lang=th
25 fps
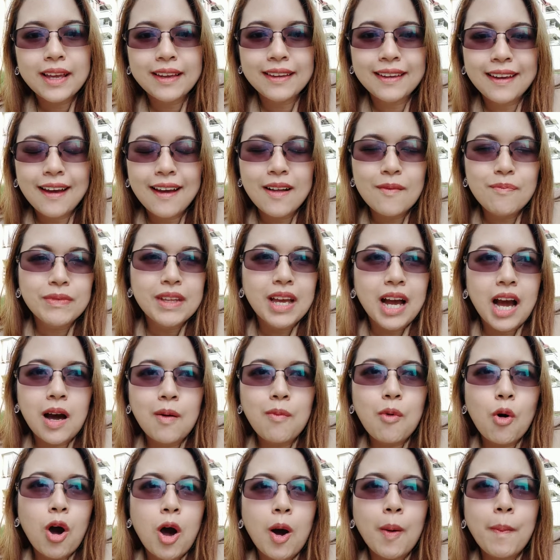ไรเงี้ยเขา
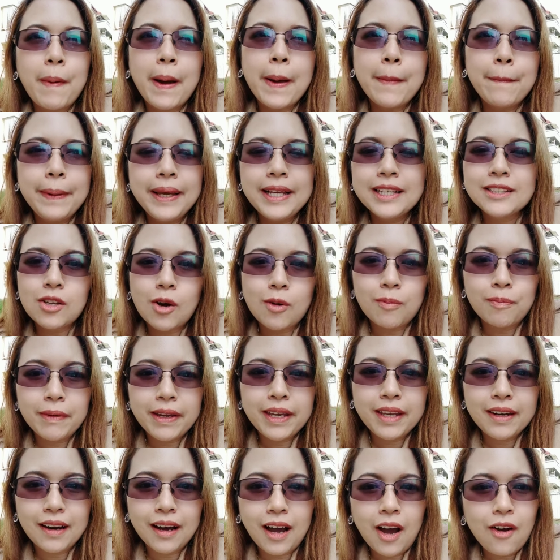บอกเขาไปปี2ปี
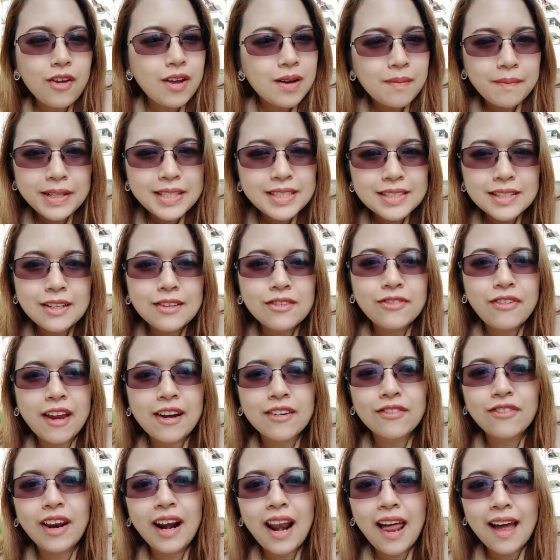นะ่ะเขายังไม่เจอแฟน
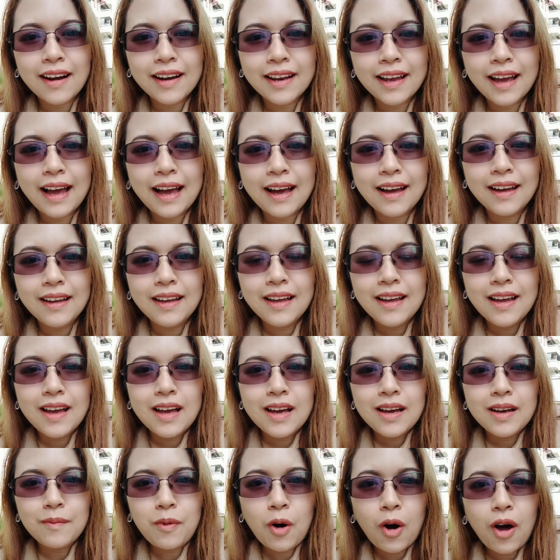ฝรั่งเลยค่ะ
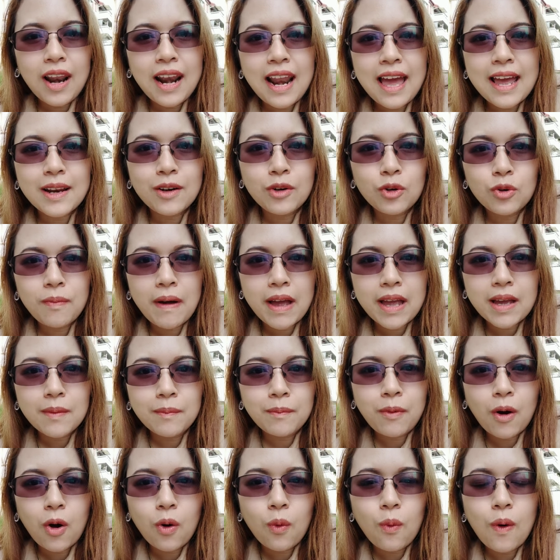เพราะอะไรรู้ไหม
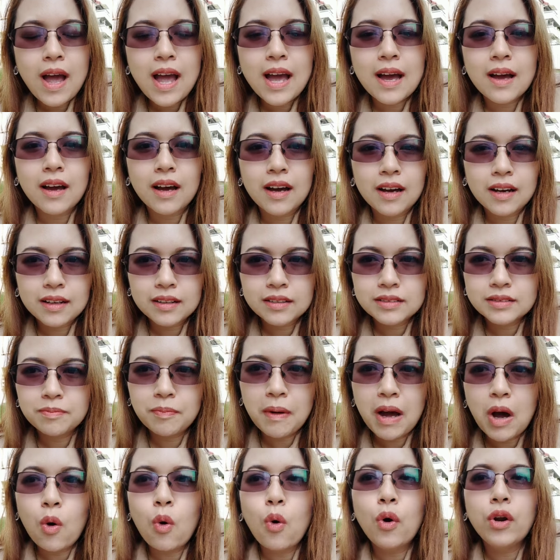เพราะว่า
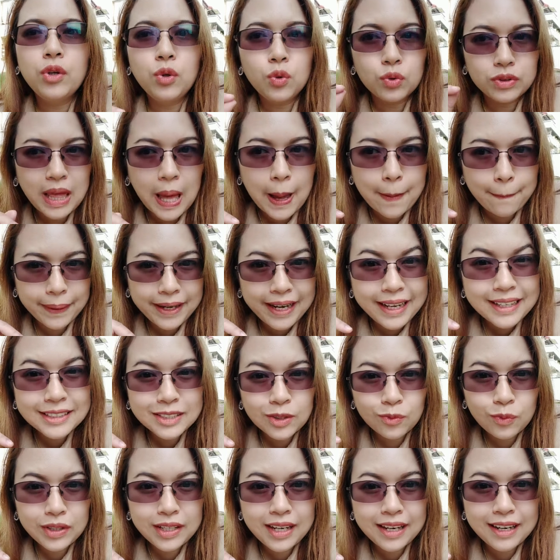บางคนอยู่ต่างประเทศส
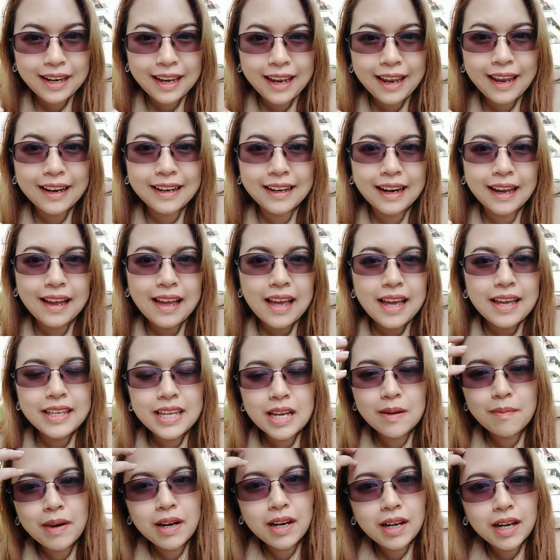วีเดนเองนะ่ะ
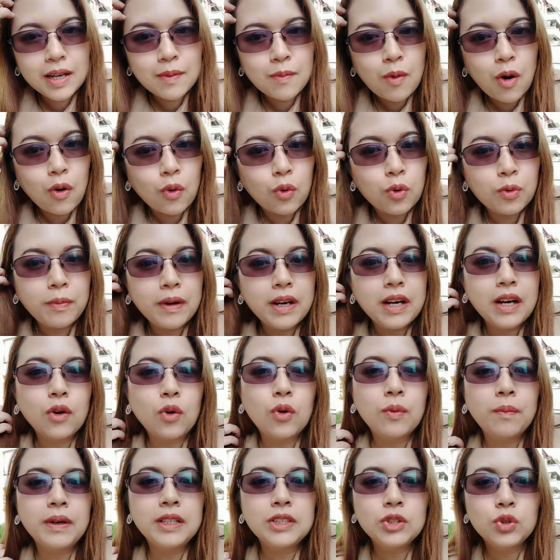ยังมาเคยบอกครูเปิลแล้วค
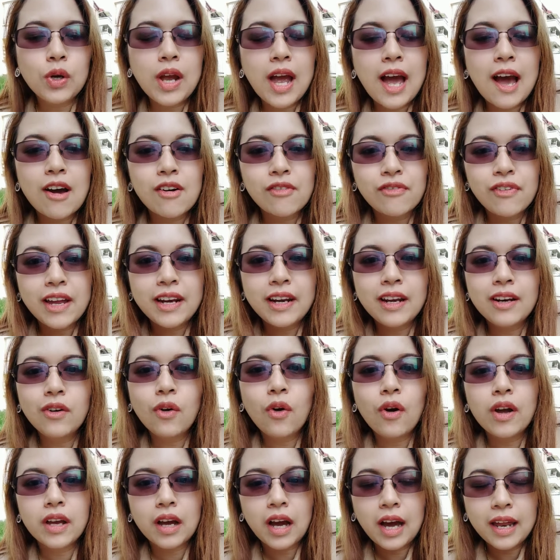รูเปิลช่วยหาแฟนให้ห
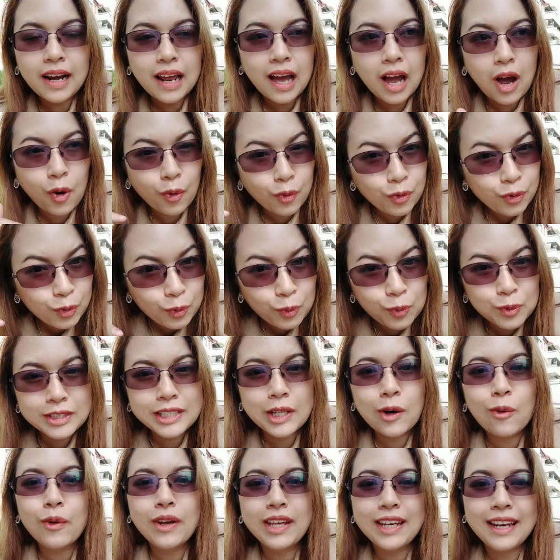น่อยขณะเขาอยู่ส
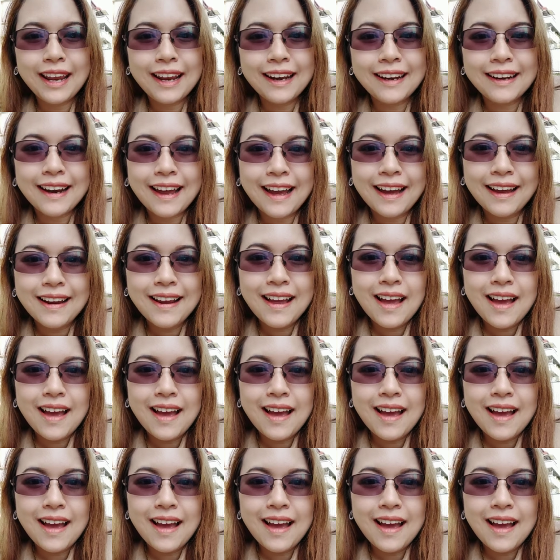วีเดนนะ